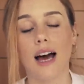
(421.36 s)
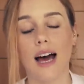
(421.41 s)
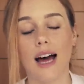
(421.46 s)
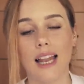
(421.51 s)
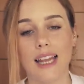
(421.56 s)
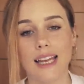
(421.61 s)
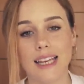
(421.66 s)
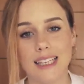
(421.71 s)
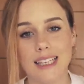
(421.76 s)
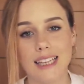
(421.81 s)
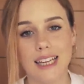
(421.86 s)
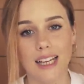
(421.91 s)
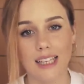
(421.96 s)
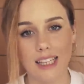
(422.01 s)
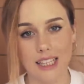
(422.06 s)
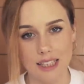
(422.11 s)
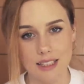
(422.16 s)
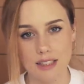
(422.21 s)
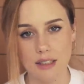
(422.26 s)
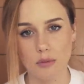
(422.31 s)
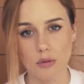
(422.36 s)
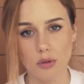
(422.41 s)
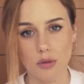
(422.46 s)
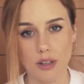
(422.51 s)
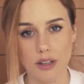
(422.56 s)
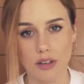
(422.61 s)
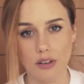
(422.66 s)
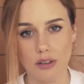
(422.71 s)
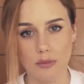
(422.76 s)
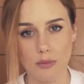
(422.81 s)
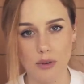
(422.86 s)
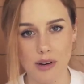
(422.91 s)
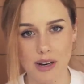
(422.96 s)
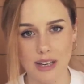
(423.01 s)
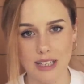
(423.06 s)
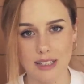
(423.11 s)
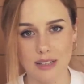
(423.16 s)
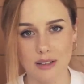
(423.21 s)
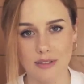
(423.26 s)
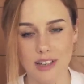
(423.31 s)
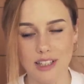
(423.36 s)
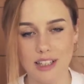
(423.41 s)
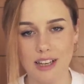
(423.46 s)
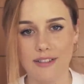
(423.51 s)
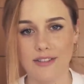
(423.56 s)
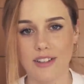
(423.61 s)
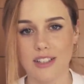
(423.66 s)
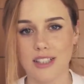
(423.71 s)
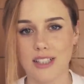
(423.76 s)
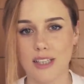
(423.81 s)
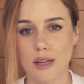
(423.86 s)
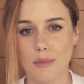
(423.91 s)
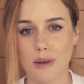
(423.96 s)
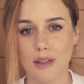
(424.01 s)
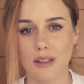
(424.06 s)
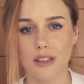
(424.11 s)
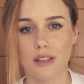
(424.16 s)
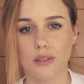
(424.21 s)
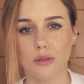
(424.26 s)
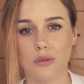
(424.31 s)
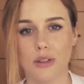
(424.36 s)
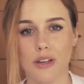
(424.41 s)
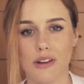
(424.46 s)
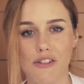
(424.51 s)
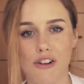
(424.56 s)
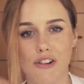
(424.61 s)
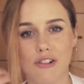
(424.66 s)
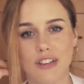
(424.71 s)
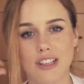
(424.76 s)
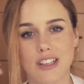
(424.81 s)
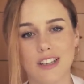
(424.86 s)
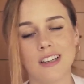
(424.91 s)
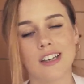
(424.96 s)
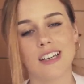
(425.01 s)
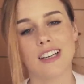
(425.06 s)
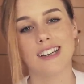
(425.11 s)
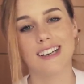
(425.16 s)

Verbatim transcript: Ale ja nie jestem tutaj od moralizowania, więc nie będę tutaj o nich